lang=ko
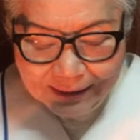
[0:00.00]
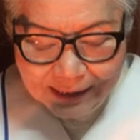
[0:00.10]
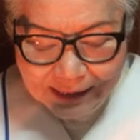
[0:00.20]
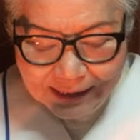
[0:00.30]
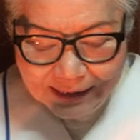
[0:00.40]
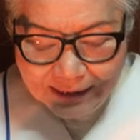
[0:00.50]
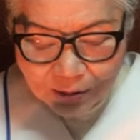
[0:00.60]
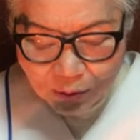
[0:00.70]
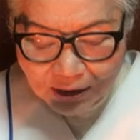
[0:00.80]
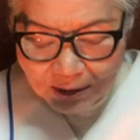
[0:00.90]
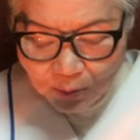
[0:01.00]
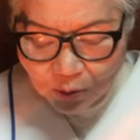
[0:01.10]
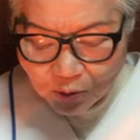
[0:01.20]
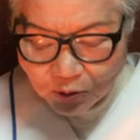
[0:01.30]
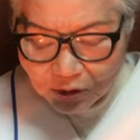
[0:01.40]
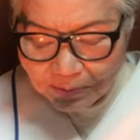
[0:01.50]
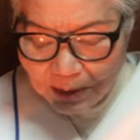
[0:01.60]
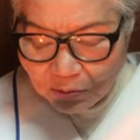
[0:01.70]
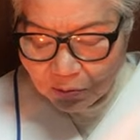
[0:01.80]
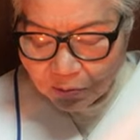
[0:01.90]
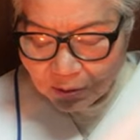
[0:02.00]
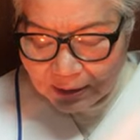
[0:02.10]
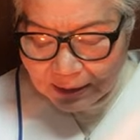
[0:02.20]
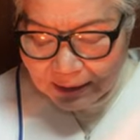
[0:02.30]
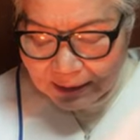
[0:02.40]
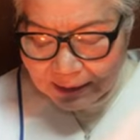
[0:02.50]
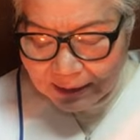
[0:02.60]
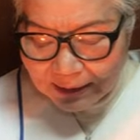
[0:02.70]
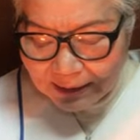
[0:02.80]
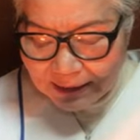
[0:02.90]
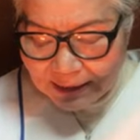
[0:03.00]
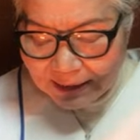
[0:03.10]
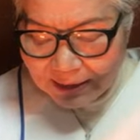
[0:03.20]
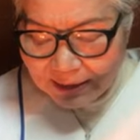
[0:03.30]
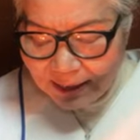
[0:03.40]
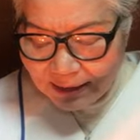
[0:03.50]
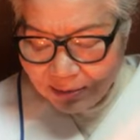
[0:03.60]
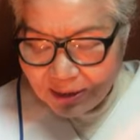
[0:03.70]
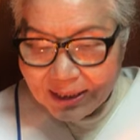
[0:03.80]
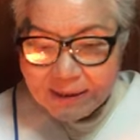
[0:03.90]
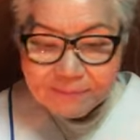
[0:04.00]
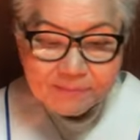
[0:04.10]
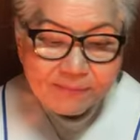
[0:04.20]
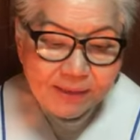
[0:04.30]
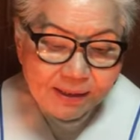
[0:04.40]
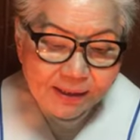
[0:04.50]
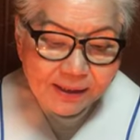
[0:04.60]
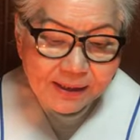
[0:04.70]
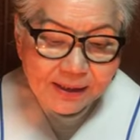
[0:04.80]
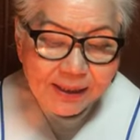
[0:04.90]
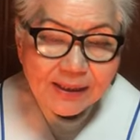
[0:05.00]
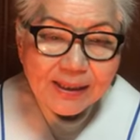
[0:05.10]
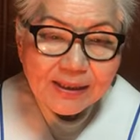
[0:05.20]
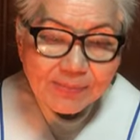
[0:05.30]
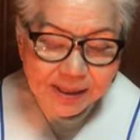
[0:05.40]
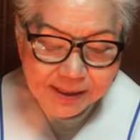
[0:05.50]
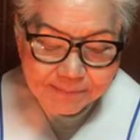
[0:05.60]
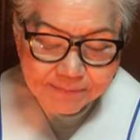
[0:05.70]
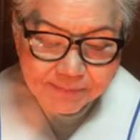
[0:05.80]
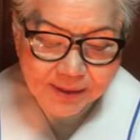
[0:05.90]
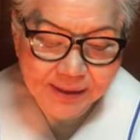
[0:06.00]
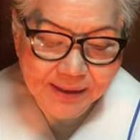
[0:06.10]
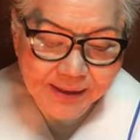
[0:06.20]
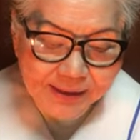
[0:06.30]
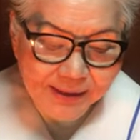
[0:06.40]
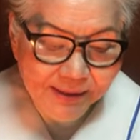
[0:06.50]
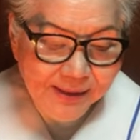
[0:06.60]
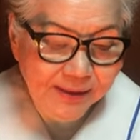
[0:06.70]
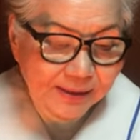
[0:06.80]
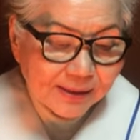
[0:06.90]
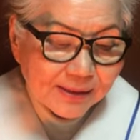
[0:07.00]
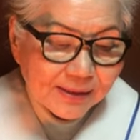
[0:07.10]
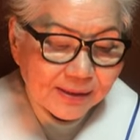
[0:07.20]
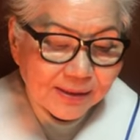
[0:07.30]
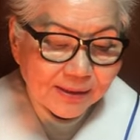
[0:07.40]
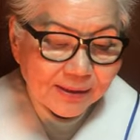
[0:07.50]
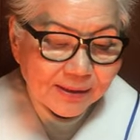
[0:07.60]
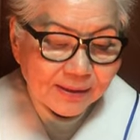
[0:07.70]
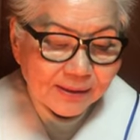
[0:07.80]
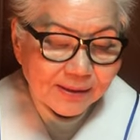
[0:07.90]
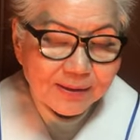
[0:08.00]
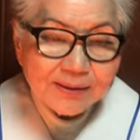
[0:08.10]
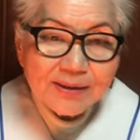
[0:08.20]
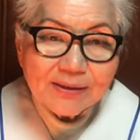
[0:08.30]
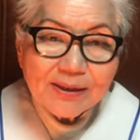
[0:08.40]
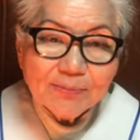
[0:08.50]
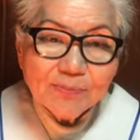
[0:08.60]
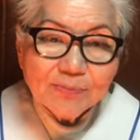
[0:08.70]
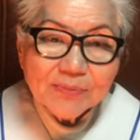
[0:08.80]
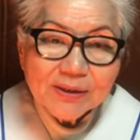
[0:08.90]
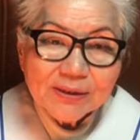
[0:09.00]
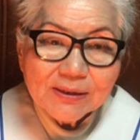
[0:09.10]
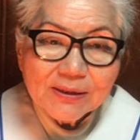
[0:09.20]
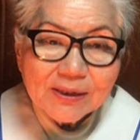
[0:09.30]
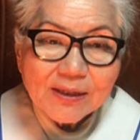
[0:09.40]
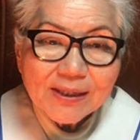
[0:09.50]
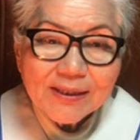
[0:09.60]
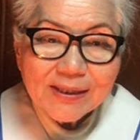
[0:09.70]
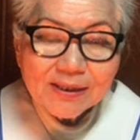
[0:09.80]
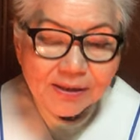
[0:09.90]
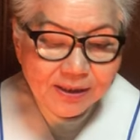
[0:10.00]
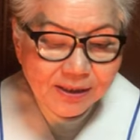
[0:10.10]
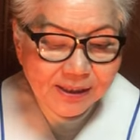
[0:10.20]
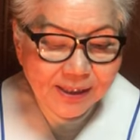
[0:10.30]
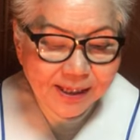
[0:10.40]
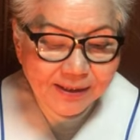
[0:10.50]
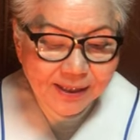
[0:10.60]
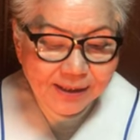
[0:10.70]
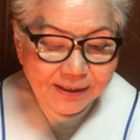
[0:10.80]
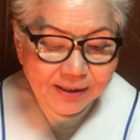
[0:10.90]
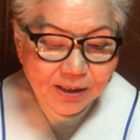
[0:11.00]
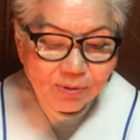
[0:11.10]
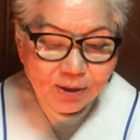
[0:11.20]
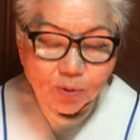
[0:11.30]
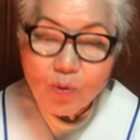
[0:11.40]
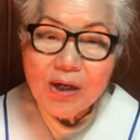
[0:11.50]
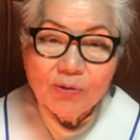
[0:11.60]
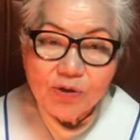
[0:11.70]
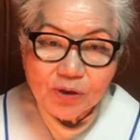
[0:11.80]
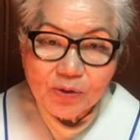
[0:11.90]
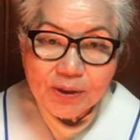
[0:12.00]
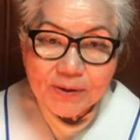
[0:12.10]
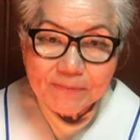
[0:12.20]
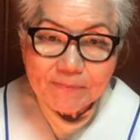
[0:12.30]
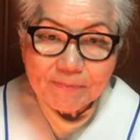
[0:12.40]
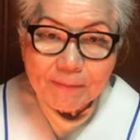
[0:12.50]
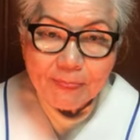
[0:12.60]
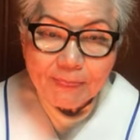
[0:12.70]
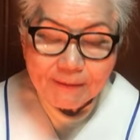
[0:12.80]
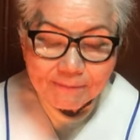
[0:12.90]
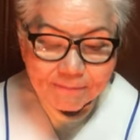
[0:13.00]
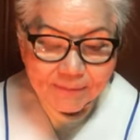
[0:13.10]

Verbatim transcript: 하나님께서 훤히 보여주는 건 매우 어, 인간의 행위와 하나님의 그참 예, 거기에 대한 응징에 대한 결과는 놀라울 정도예요. 음.